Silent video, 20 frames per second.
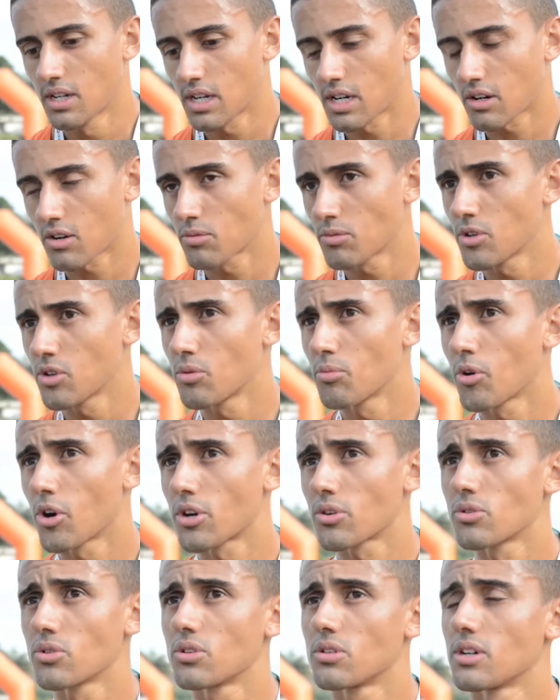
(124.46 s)
Ah, como eu
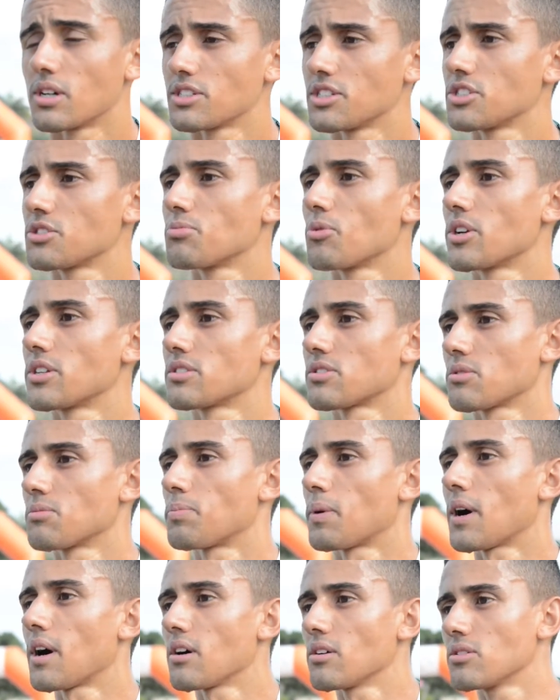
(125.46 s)
moro, a gente mora em São
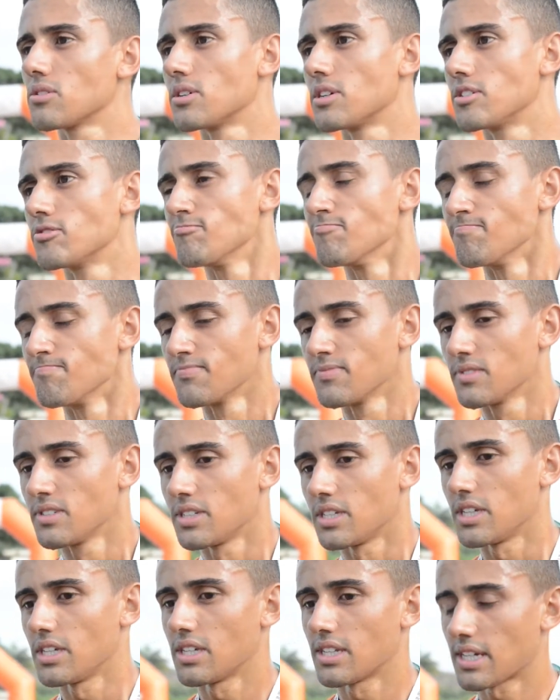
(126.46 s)
Paulo
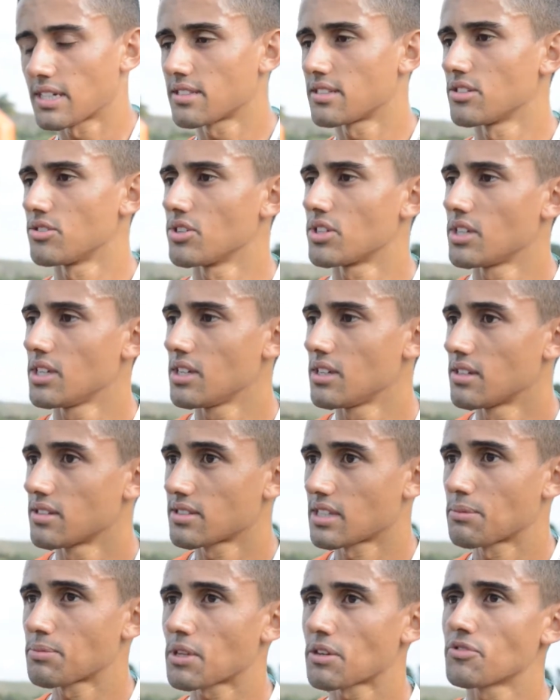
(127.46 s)
e nascido aqui,
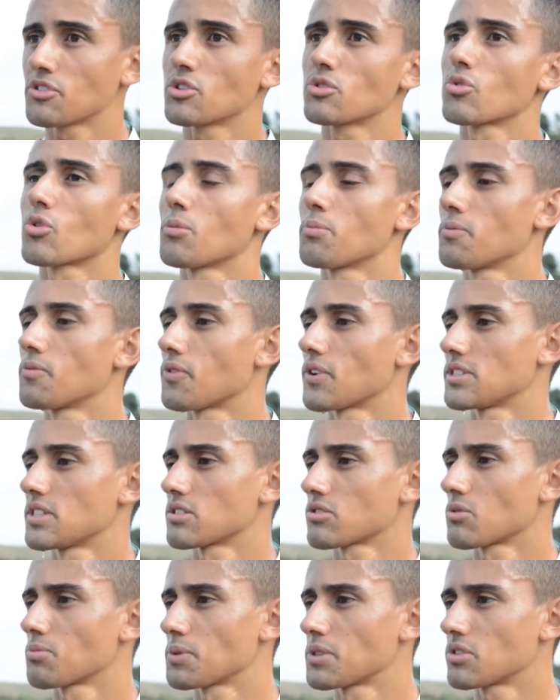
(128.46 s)
sempre tá vindo fazer
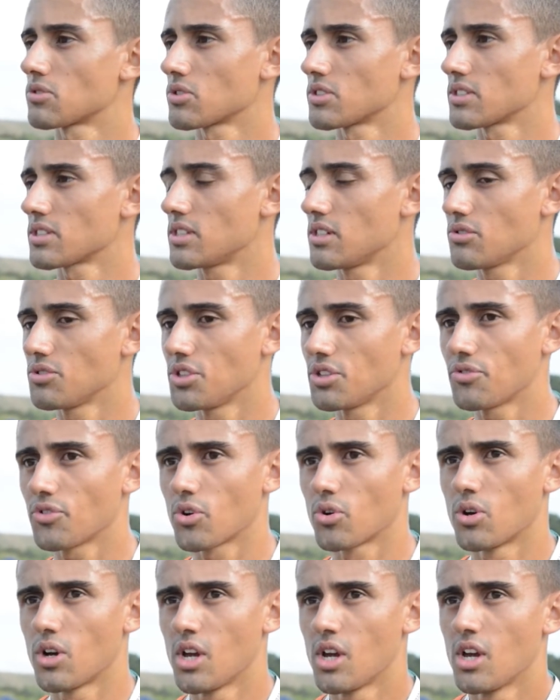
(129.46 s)
as competições aqui, o um
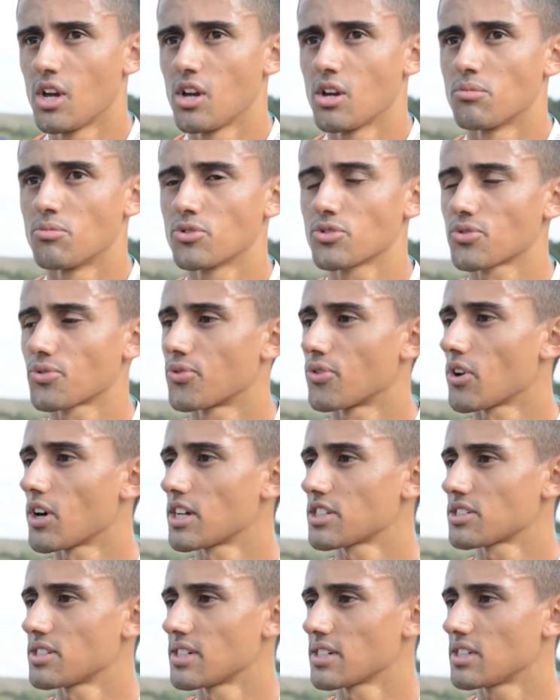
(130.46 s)
nível muito
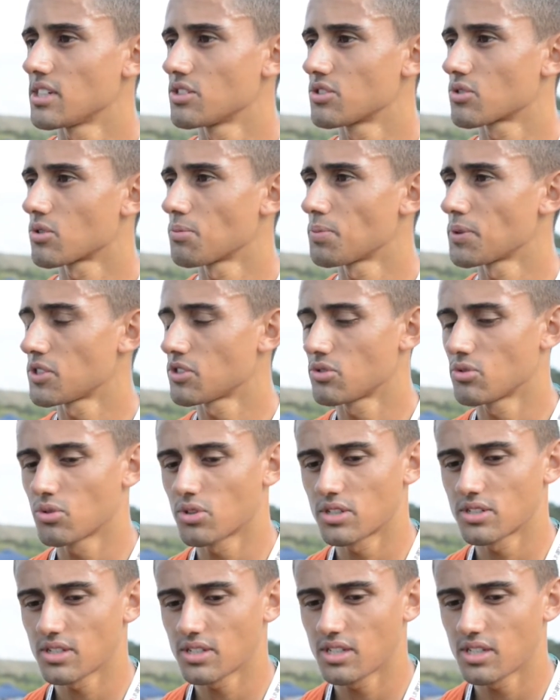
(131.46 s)
forte, né, aqui de
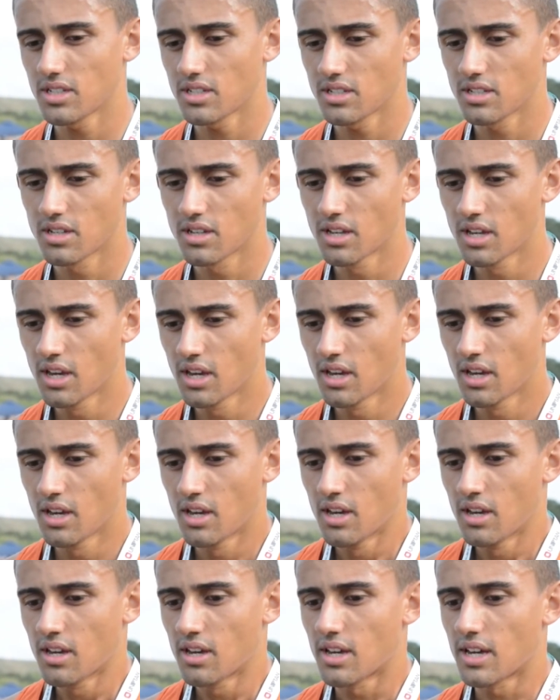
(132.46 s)
competidores aqui.
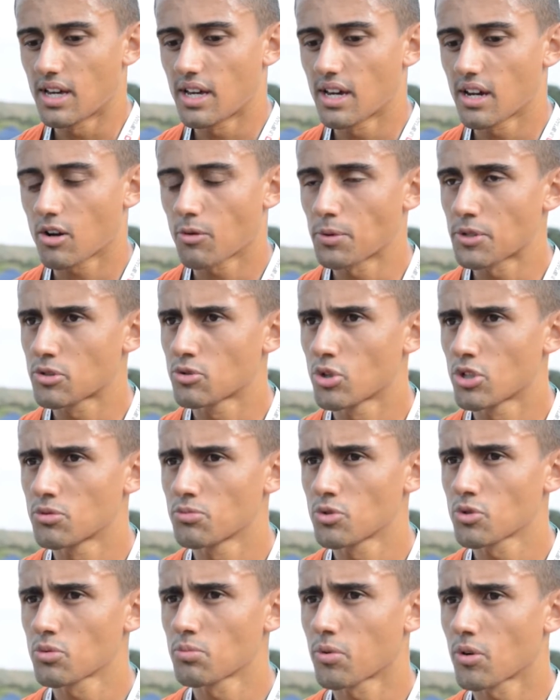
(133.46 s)
É, competidores
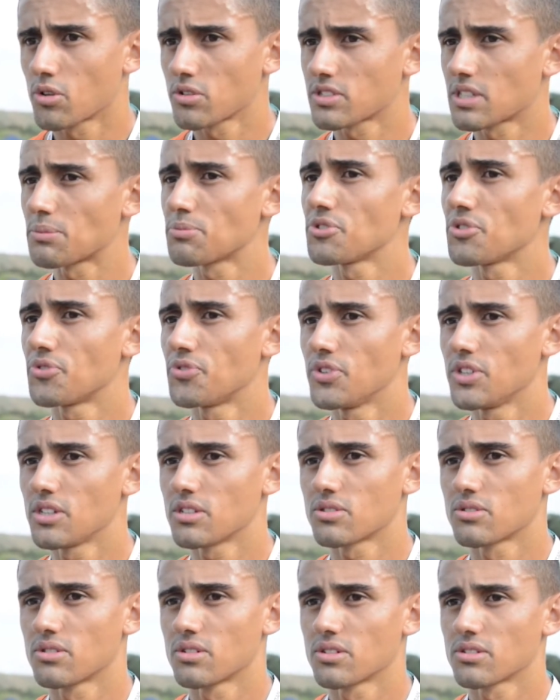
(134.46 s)
muito bons, sempre
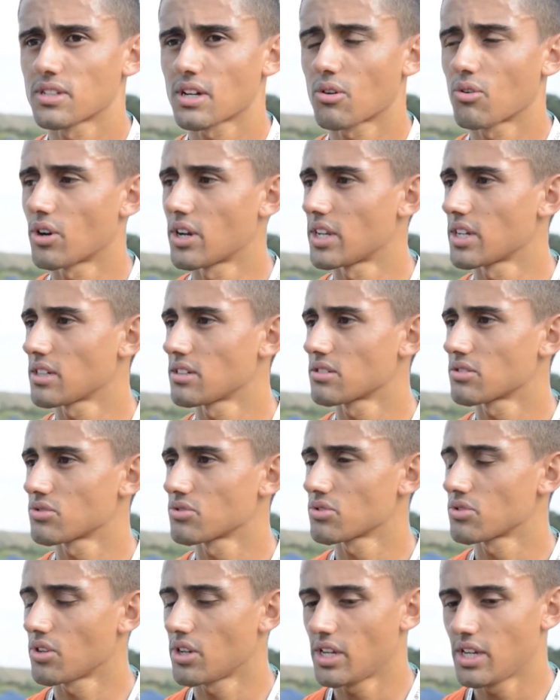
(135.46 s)
difícil, tá correndo aqui em São
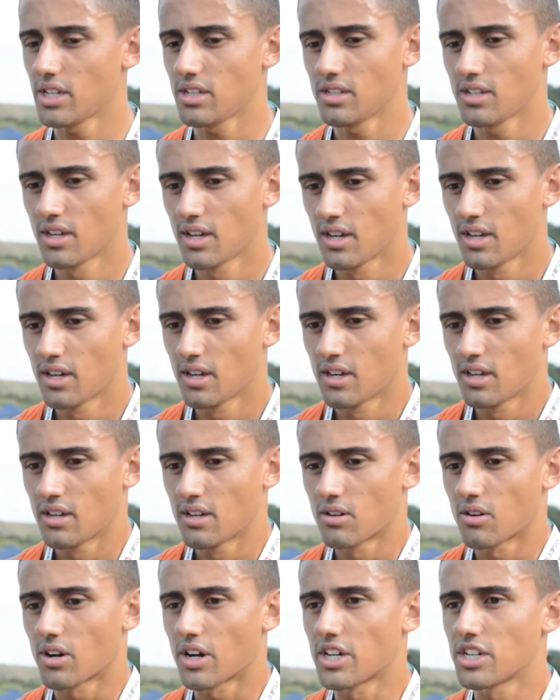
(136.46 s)
João do Rei,
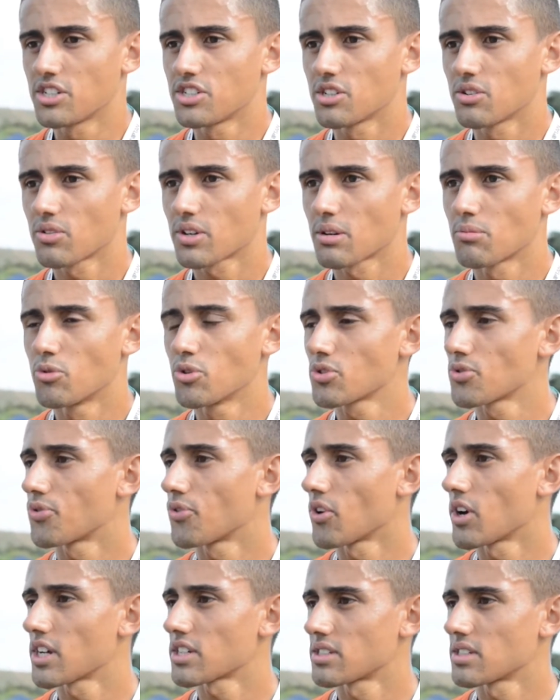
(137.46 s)
uma região que é muito
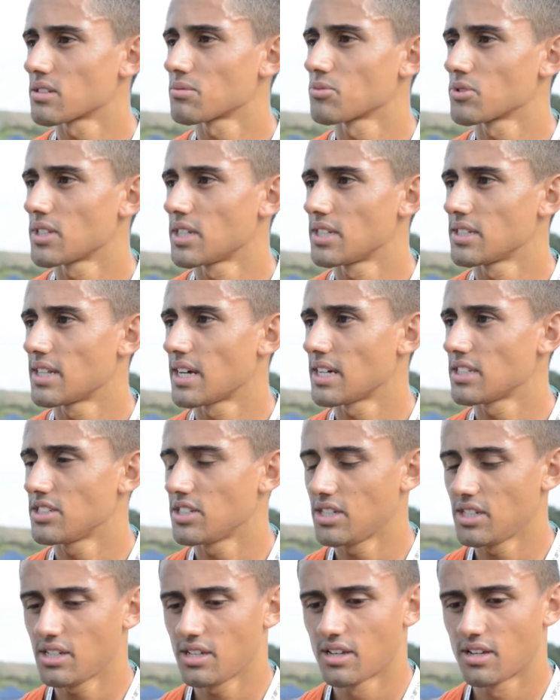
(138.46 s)
forte nessa modalidade
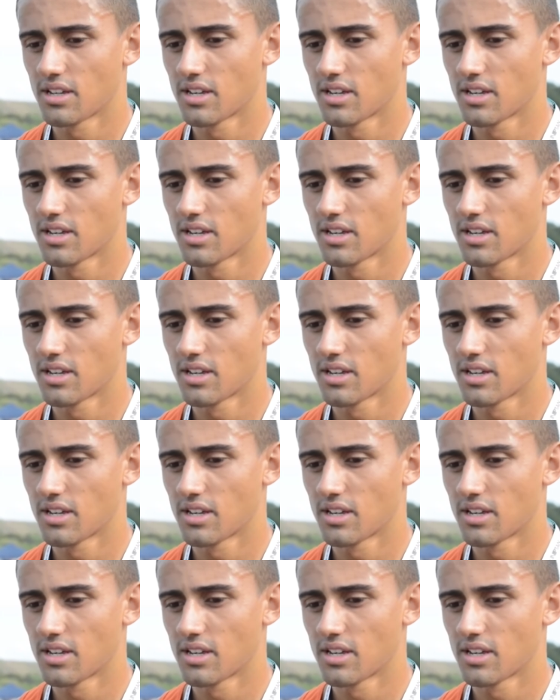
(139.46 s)
aí.